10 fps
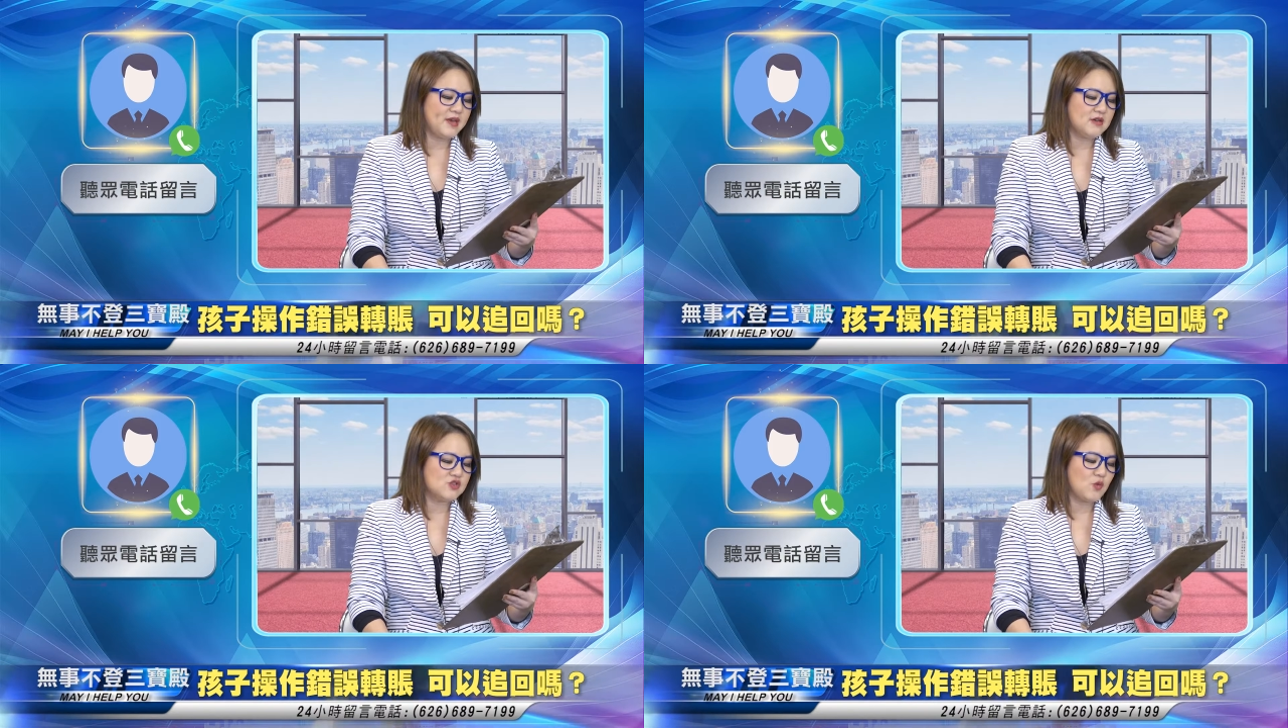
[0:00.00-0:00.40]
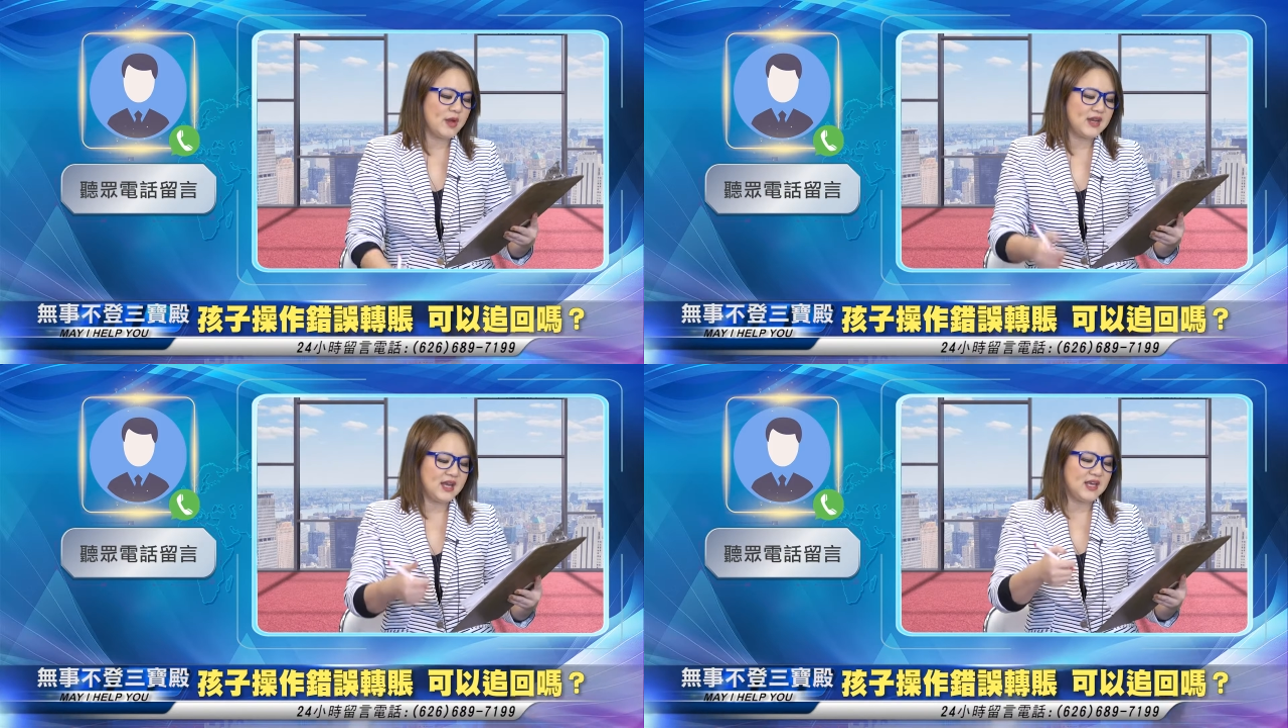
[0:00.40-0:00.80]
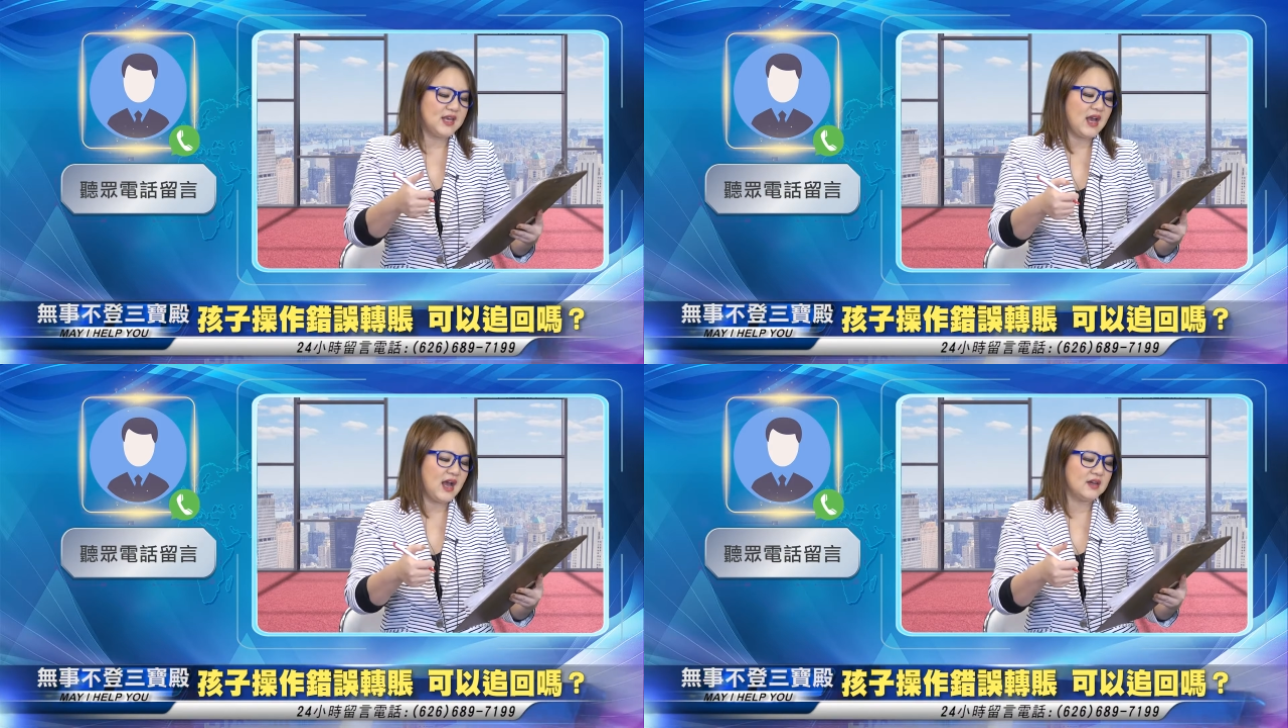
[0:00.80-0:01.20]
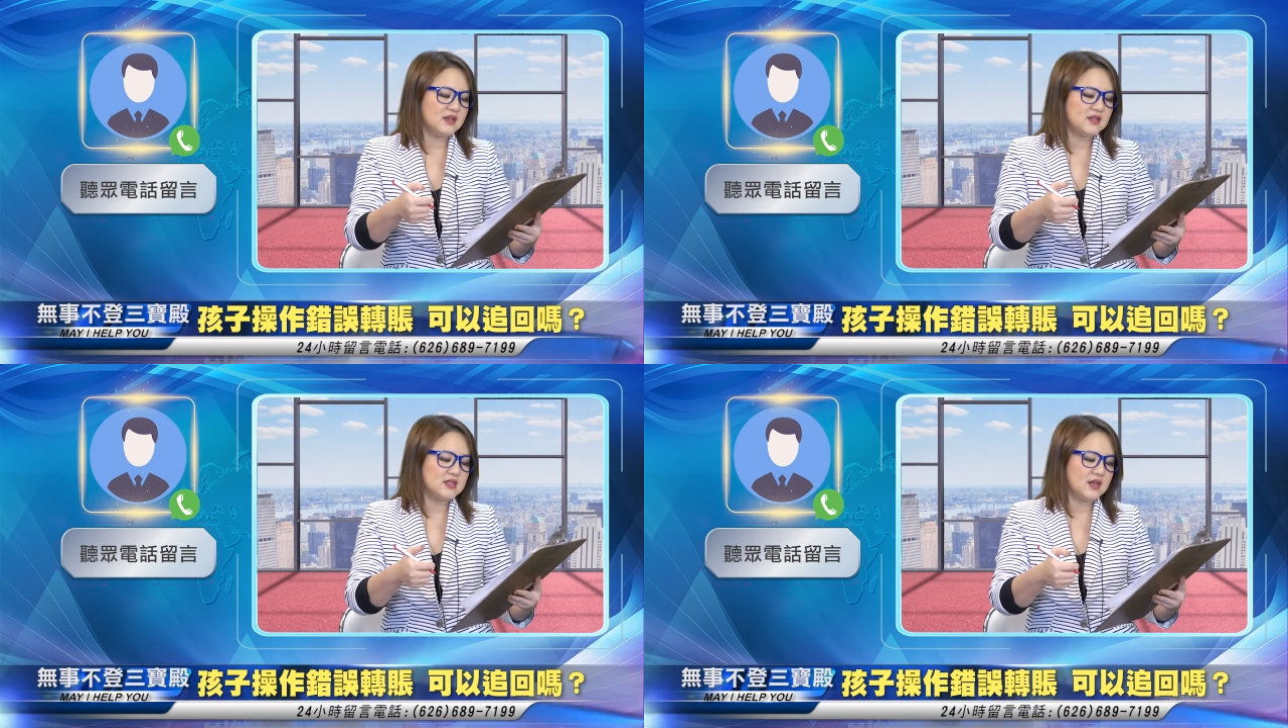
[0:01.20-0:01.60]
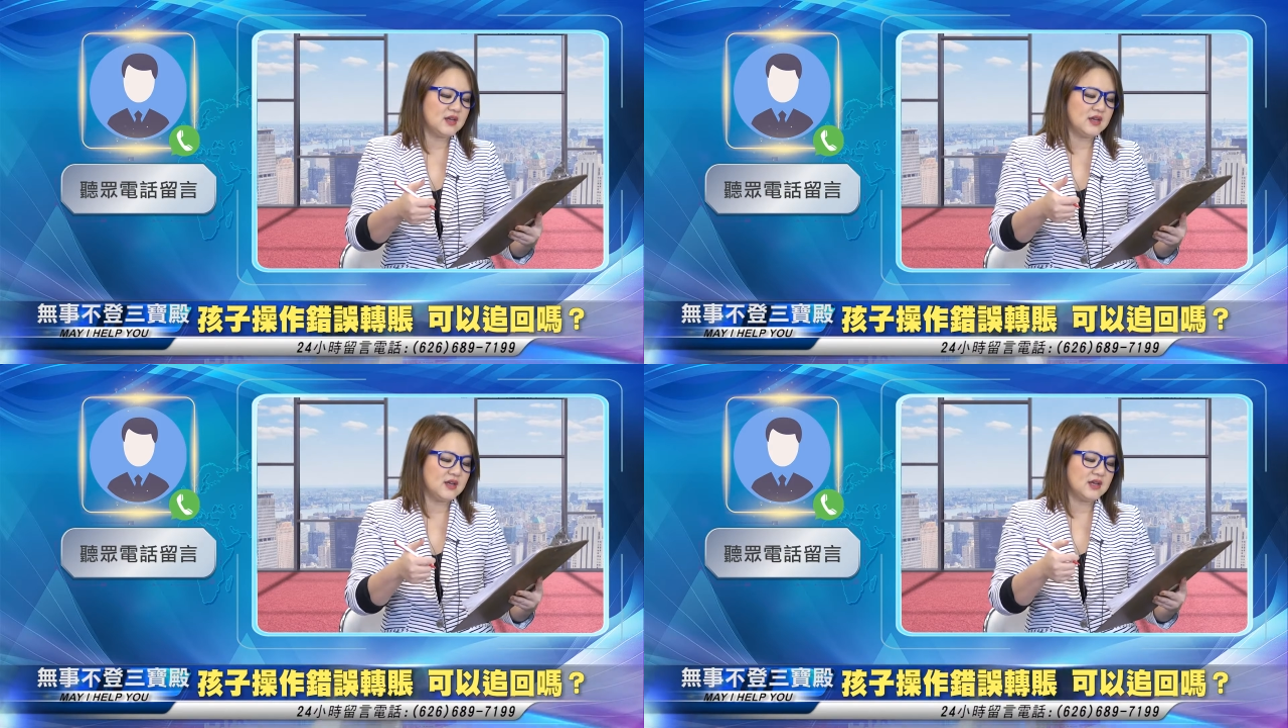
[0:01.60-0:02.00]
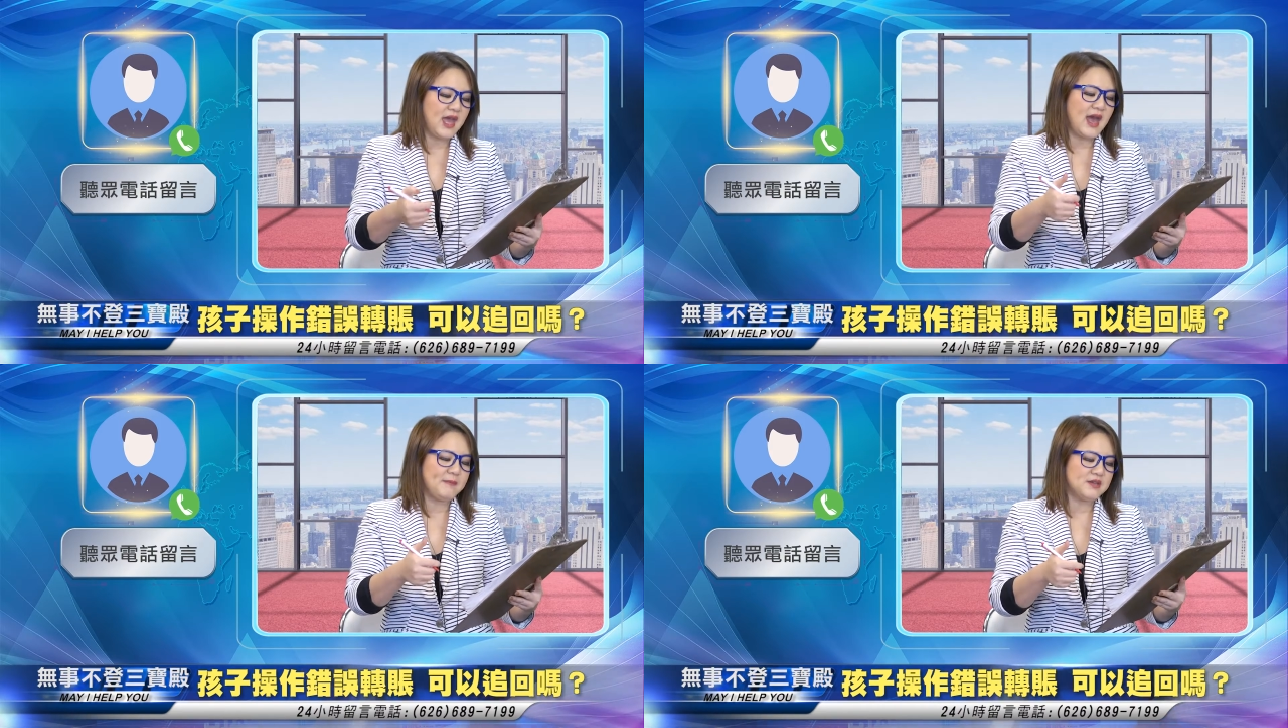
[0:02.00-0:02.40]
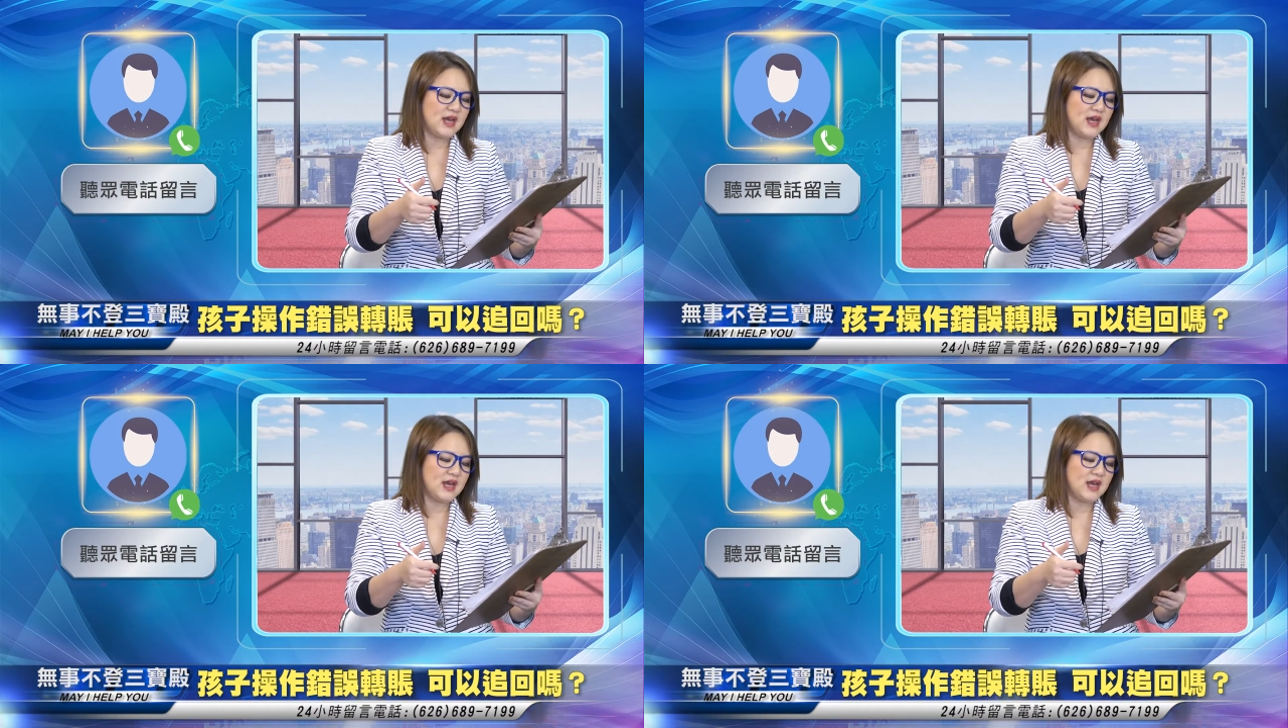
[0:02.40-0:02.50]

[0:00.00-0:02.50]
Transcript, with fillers: 朋友就玩他银行的这个呃 App，